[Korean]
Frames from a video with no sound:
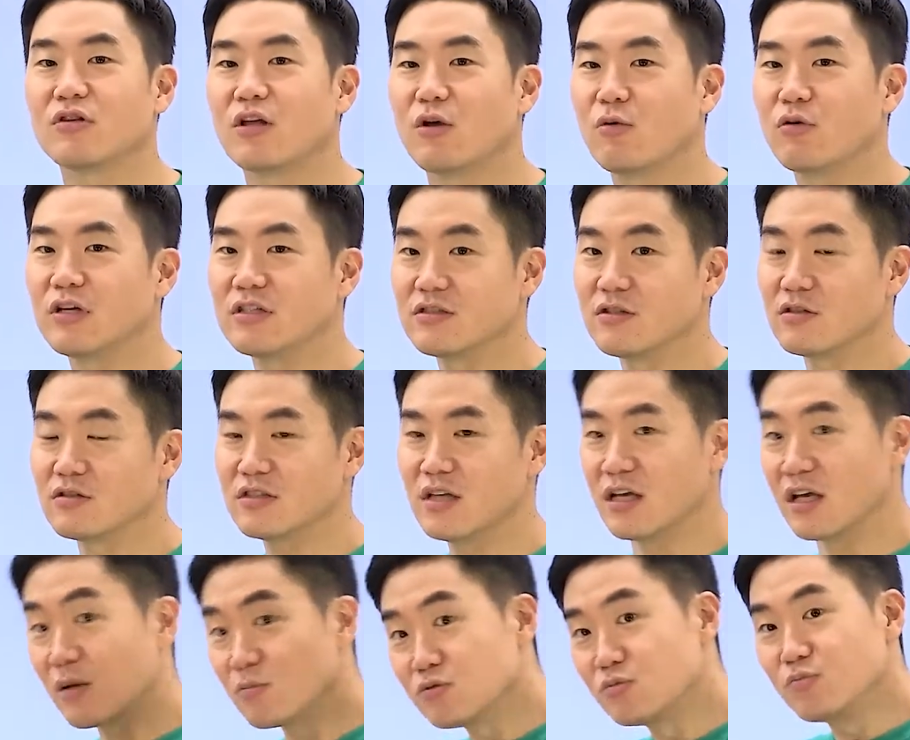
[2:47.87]
내용이 있었는데
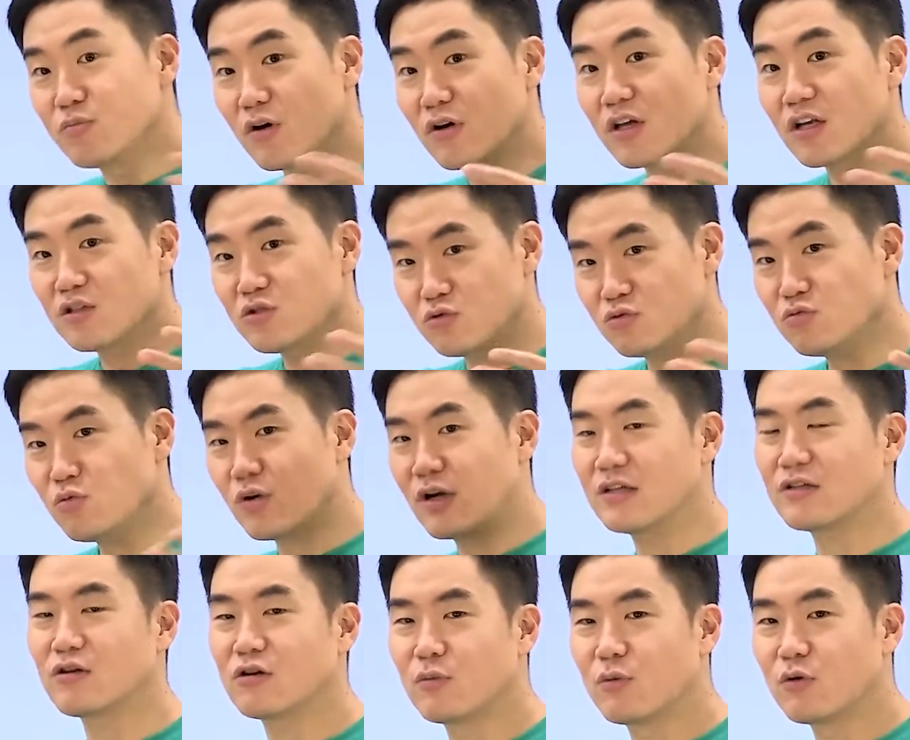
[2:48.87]
이게 문명끼리
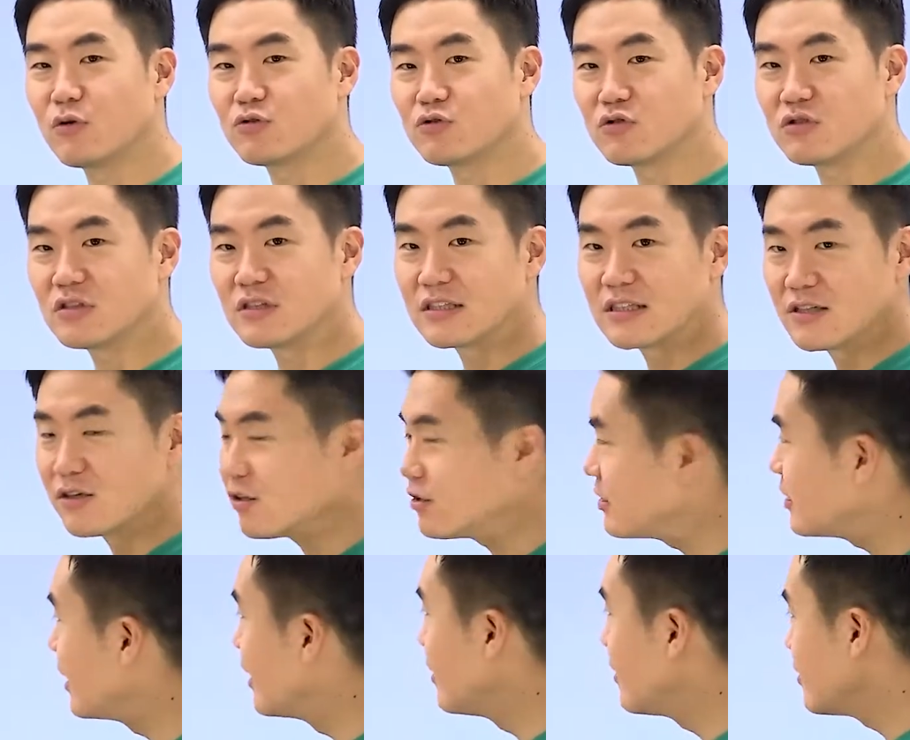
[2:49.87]
충돌하는 걸 보여주는 그런